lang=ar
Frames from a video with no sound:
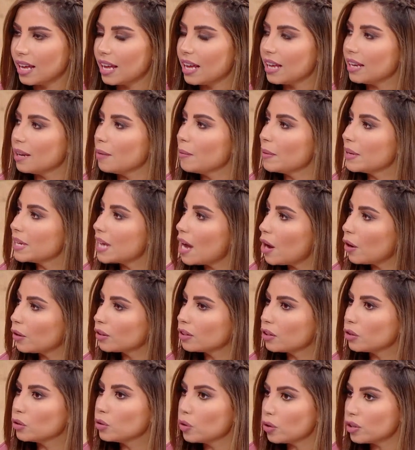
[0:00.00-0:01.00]
لما
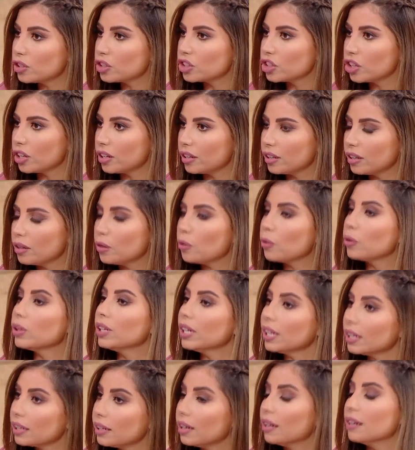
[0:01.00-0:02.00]
ياخذ الدور الشرير
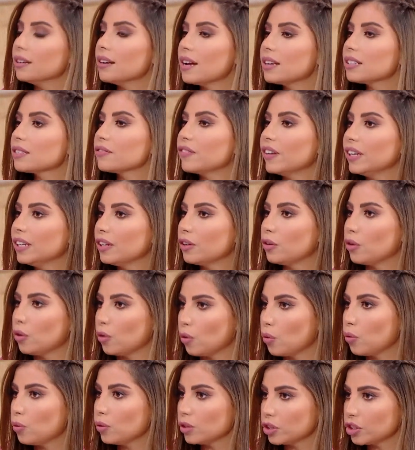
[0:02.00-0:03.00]
ويقنع الناس فعلا
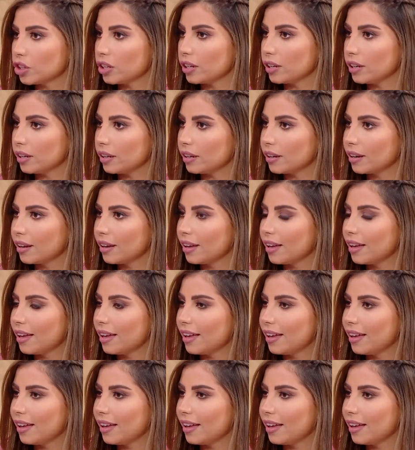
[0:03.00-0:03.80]
انه هو شرير الناس اقتنعت